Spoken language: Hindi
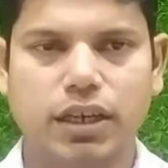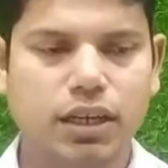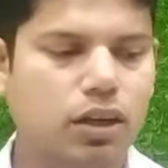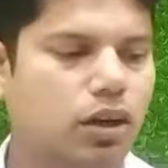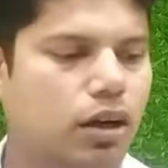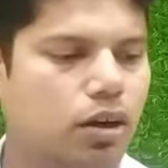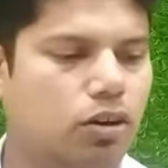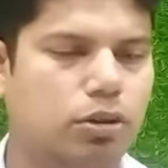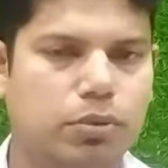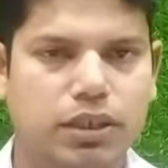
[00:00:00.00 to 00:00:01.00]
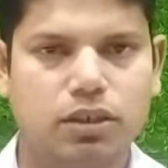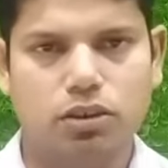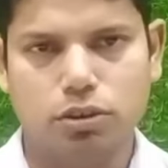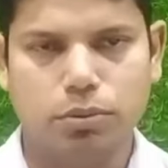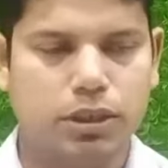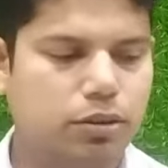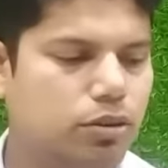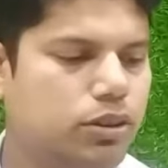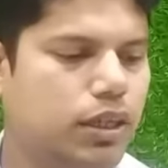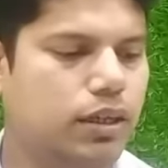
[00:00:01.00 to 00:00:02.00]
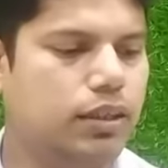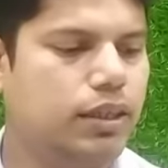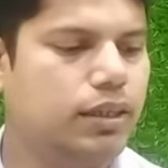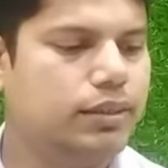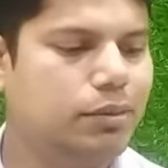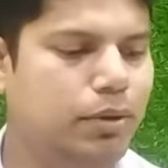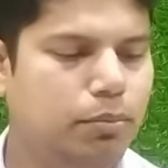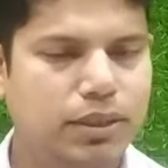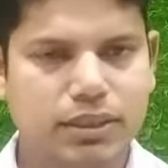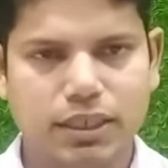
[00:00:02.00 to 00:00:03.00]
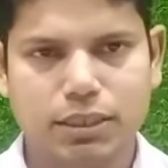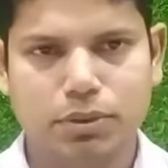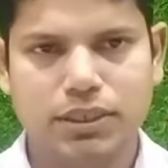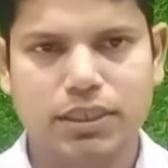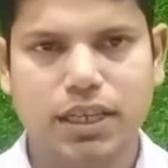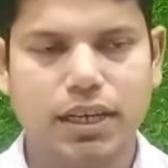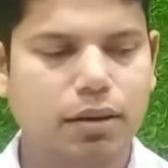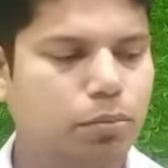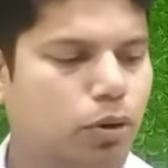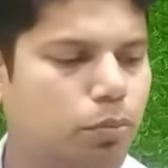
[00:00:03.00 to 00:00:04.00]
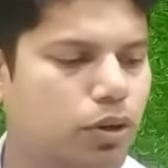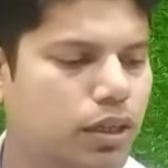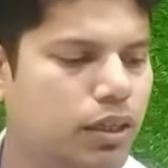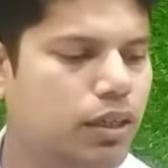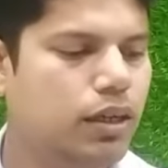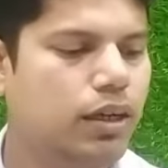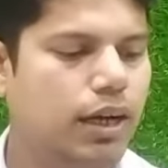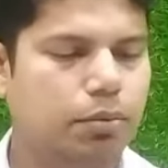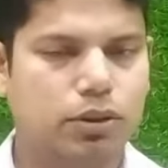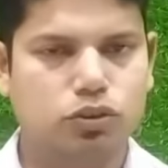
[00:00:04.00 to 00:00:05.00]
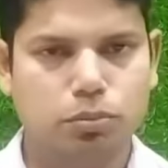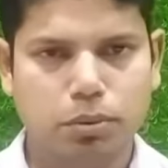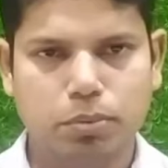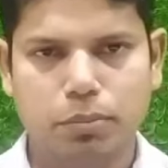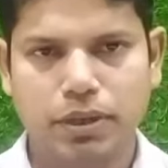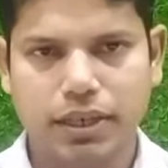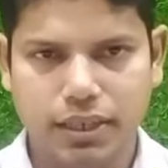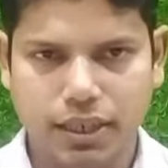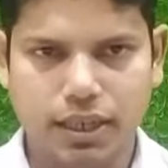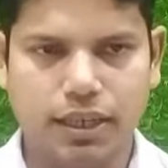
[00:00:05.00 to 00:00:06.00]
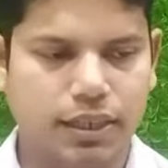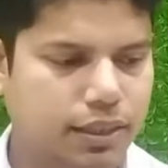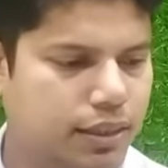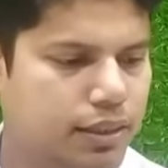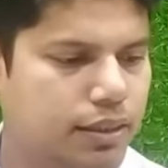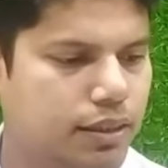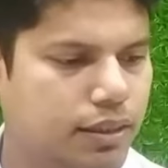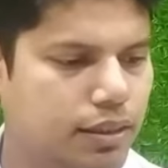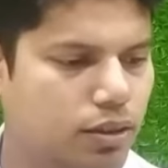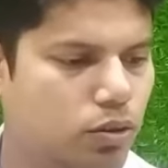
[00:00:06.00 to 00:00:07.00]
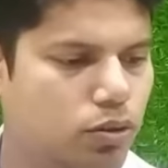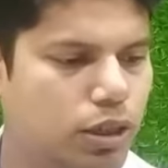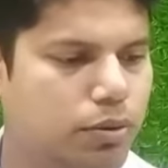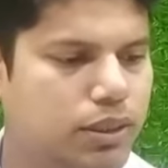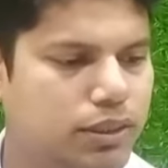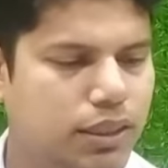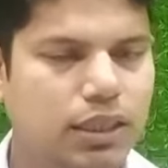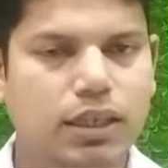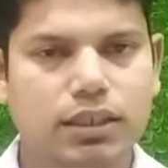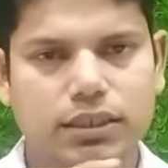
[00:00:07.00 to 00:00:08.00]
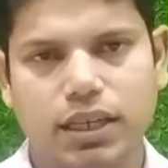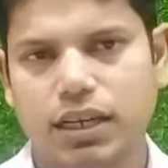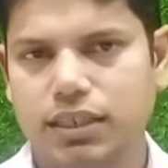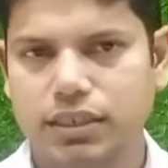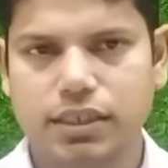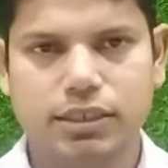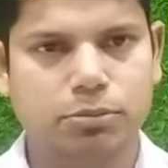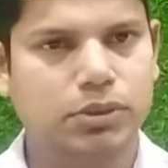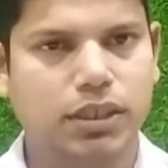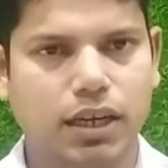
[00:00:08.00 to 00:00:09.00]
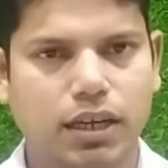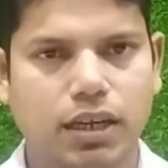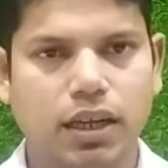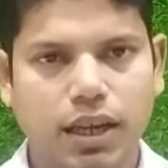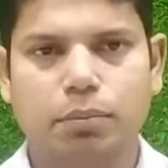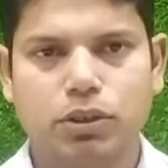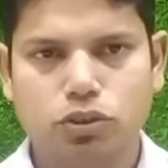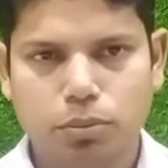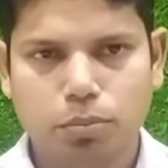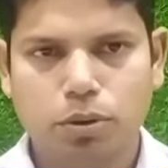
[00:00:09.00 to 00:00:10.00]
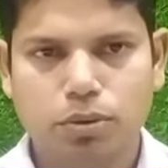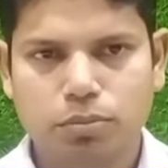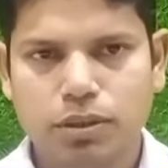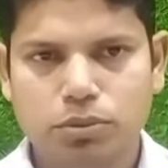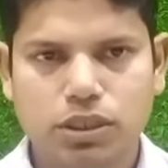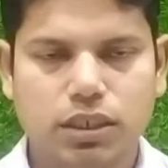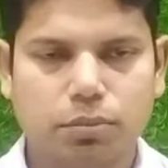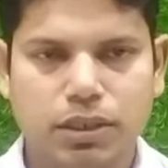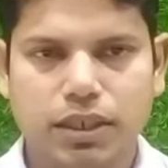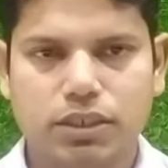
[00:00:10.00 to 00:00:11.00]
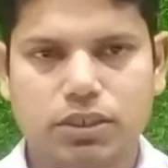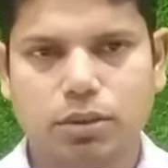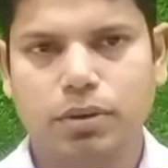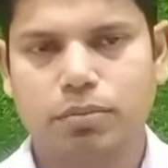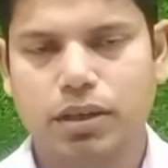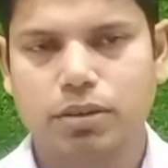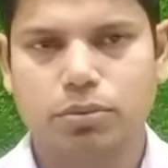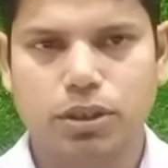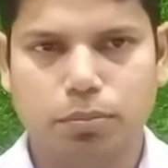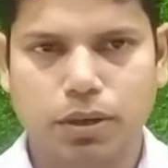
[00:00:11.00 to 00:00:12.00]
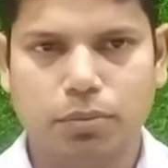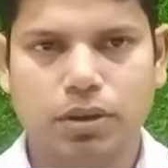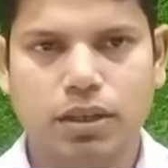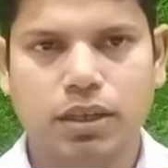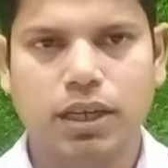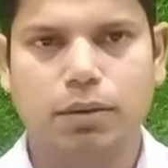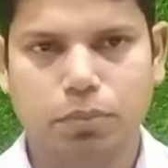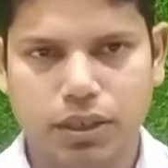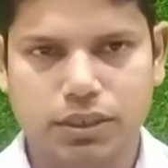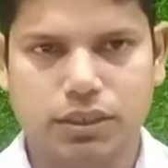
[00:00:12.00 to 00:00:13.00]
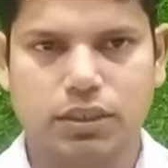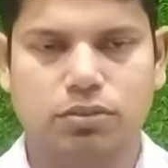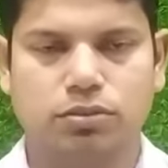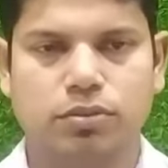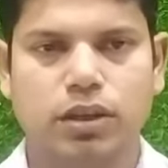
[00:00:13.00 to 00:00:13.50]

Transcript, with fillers: है ऑटोमेटिक ऑटोमेटिक हो जाएगा देखिए जी में इस तरह से मैसेज आएगा प्रॉपरली आपका जो भी पेमेंट कटा है लोन की वजह से सारा डिटेल इसमें दिखाएगा आपका जो भी प्रॉब्लम है मुझे कमेंट कर सकते हैं मैं आपका रिप्लाई में हेल्प कर सकता हूँ